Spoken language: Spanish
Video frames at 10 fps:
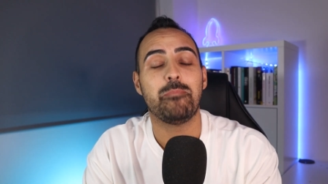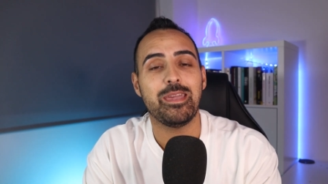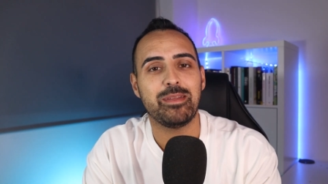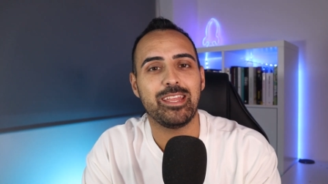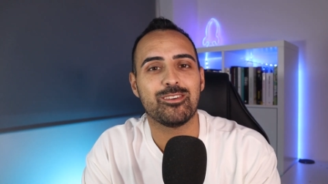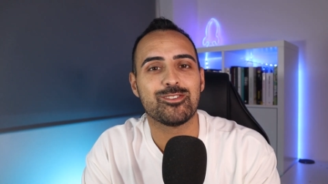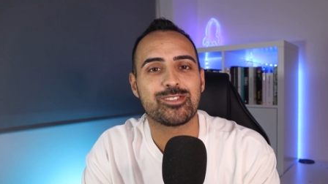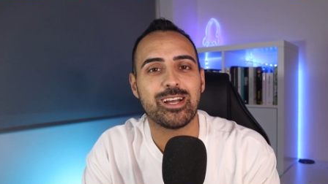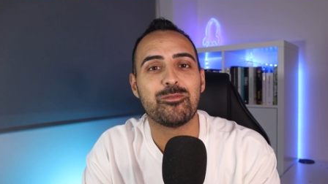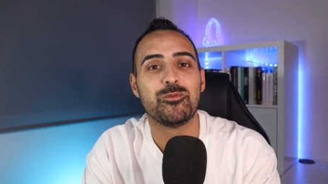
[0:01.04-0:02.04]

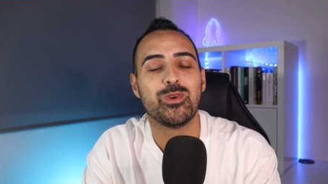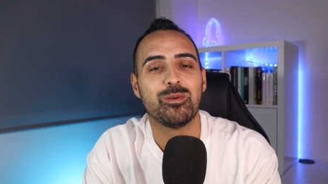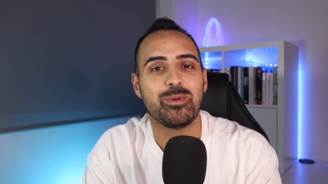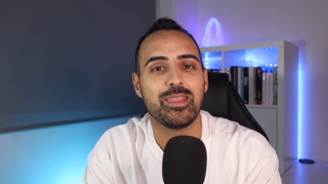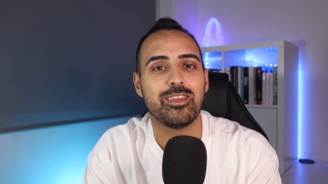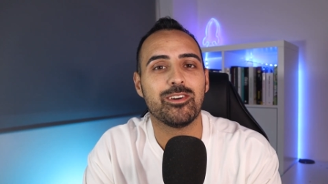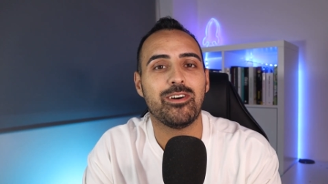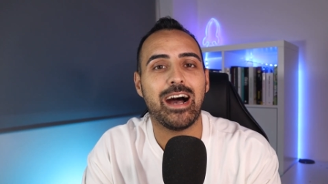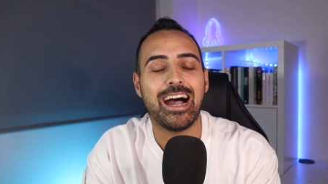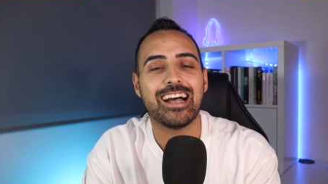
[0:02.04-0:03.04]
bienvenidos a un nuevo
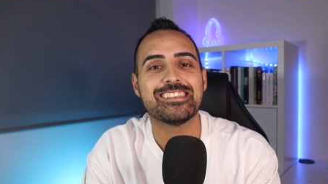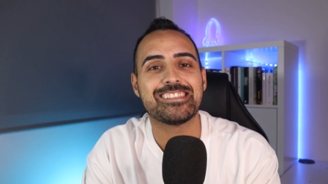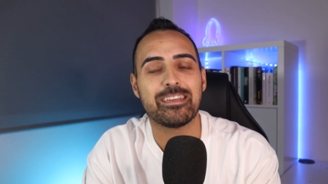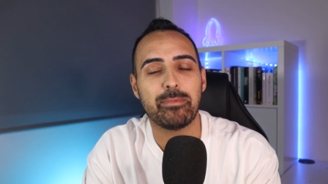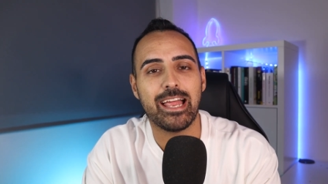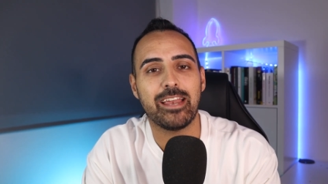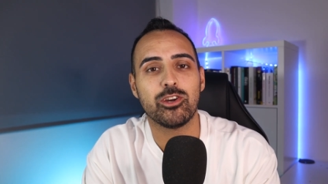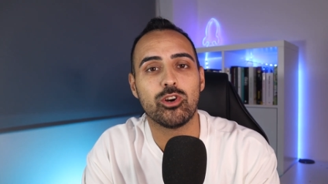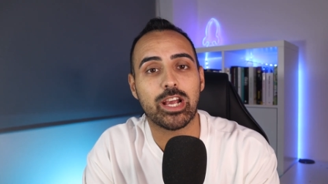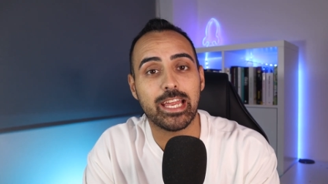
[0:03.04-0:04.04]
vídeo a
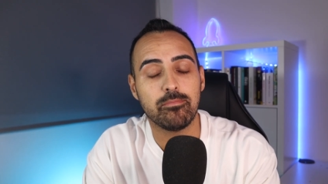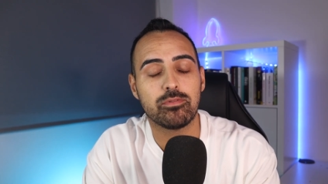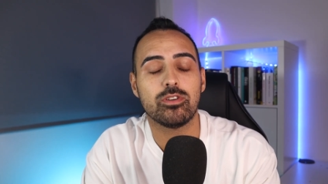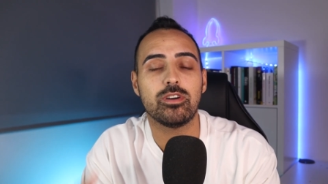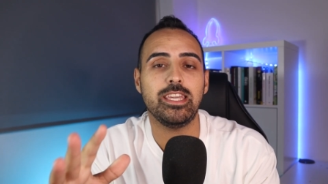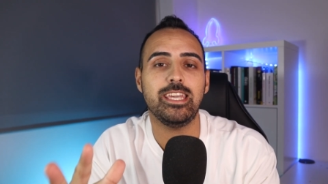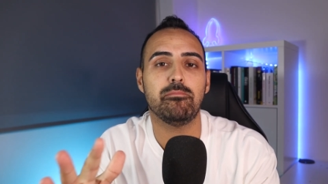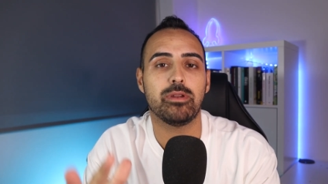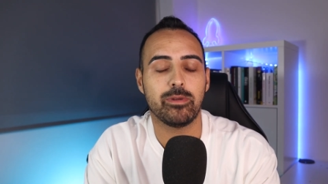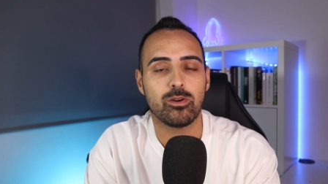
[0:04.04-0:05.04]
Seminario Cripto y
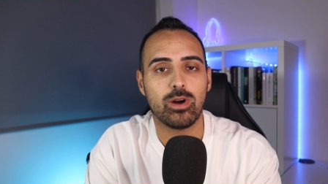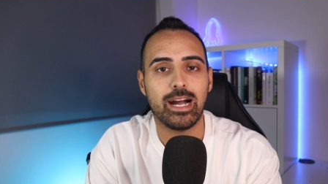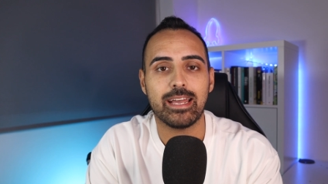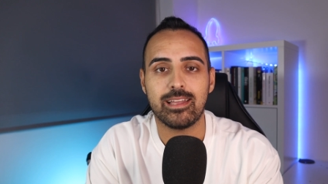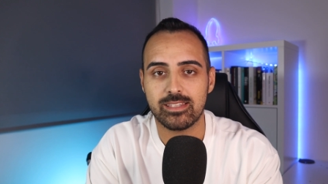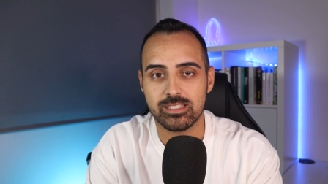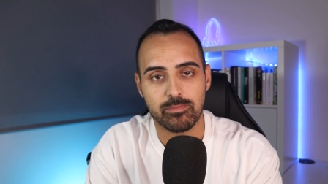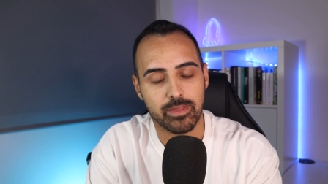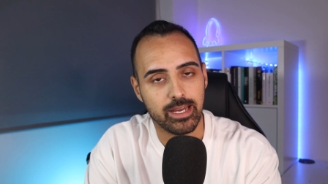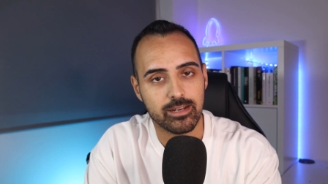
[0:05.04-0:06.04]
en primer lugar, antes de
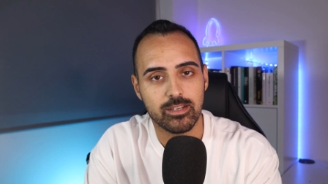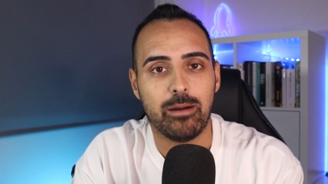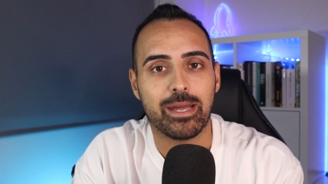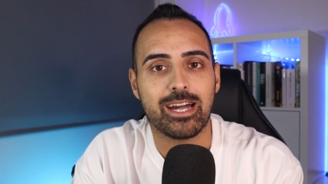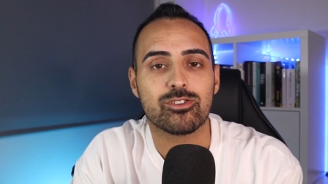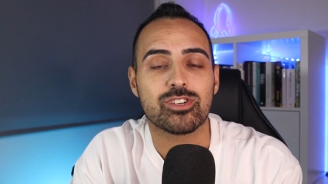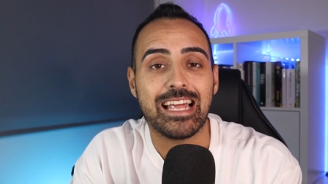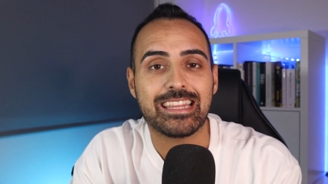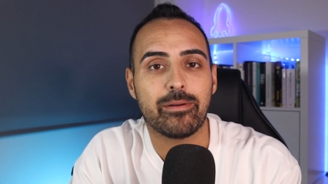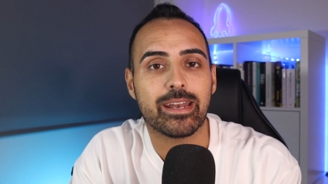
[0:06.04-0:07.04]
empezar a pegaros
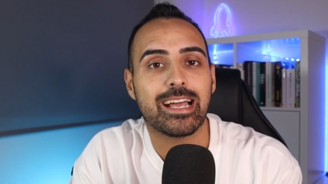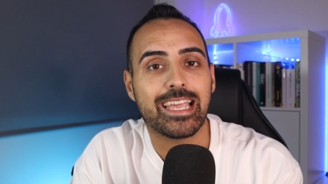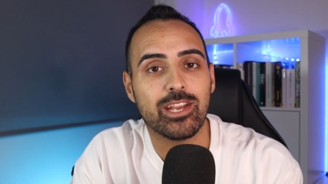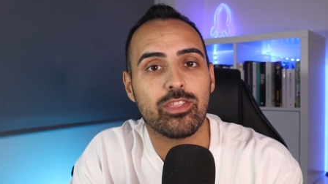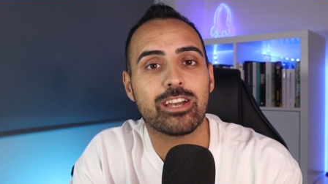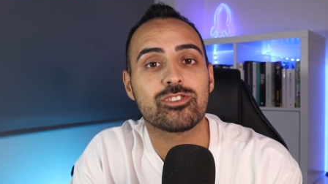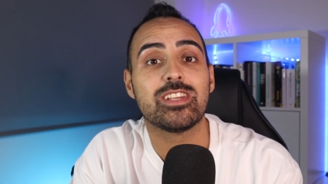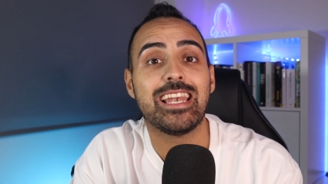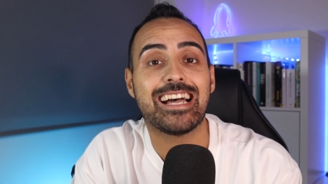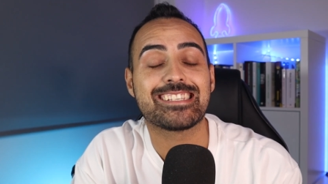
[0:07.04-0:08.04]
la tabarra, quiero
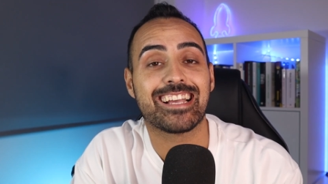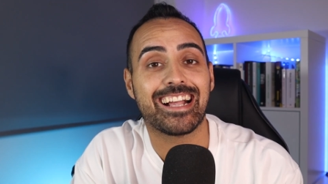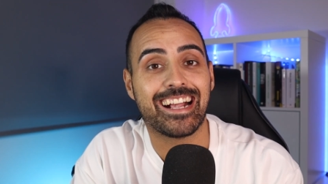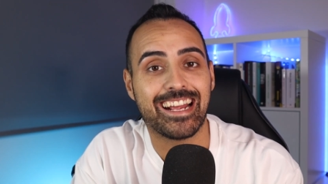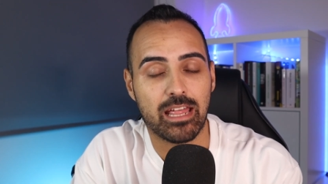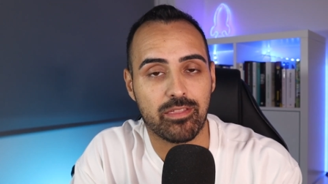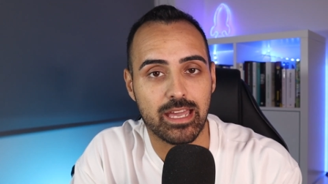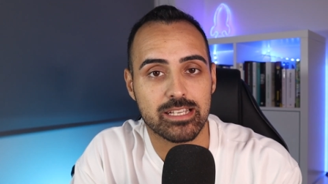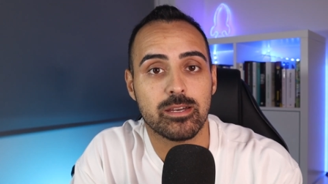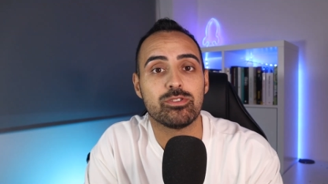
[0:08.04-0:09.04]
daros las
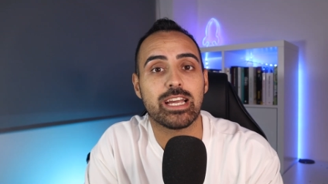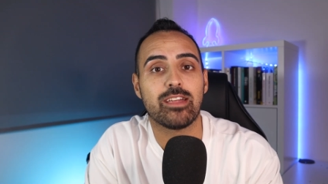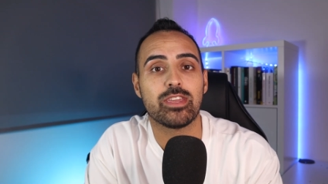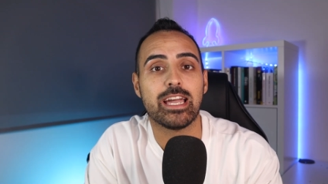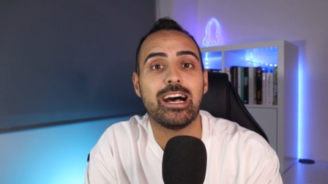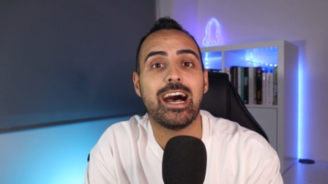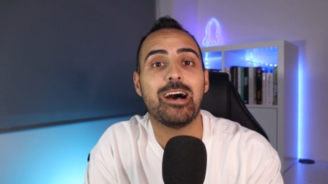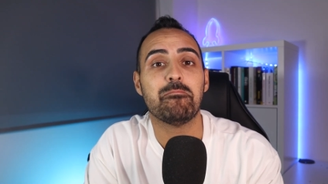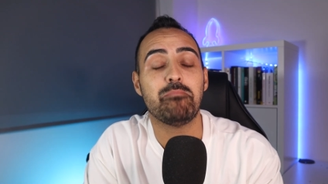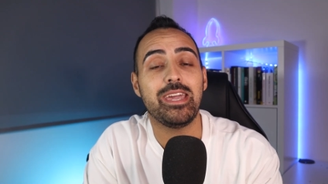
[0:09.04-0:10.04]
gracias. Hemos llegado ya
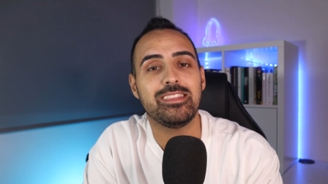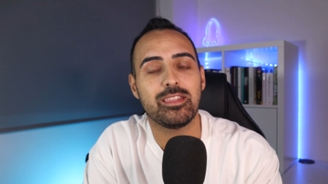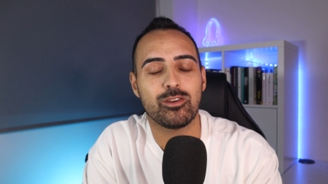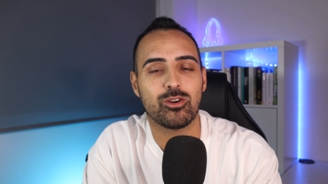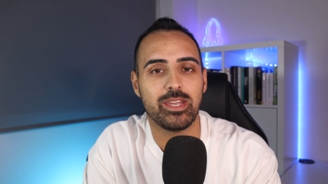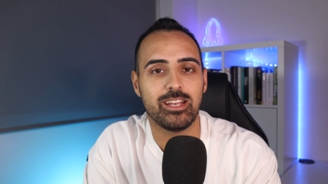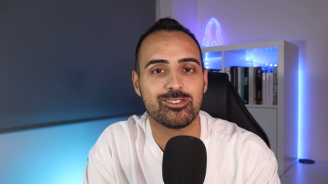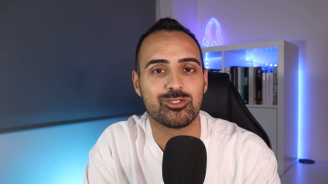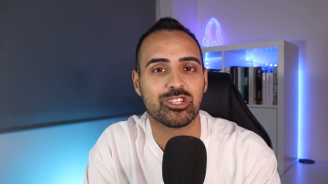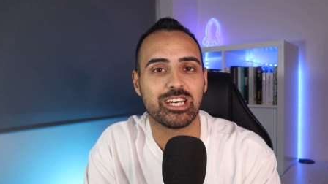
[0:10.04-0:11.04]
a
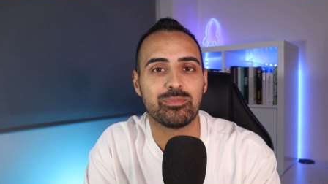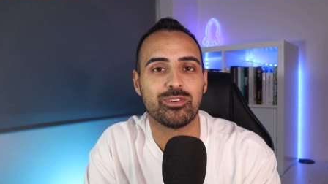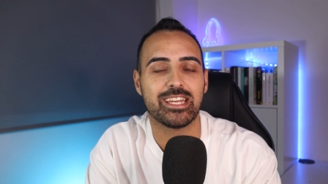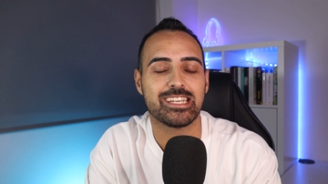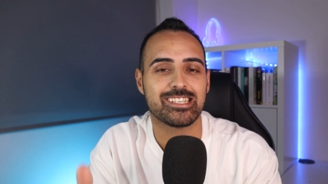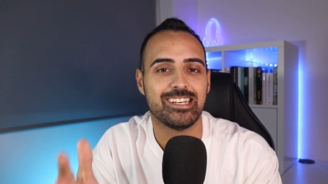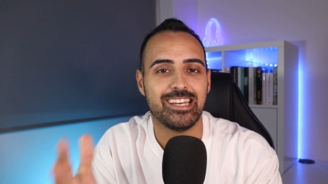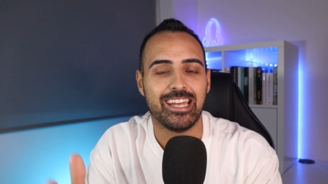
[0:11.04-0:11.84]
25.000 suscriptores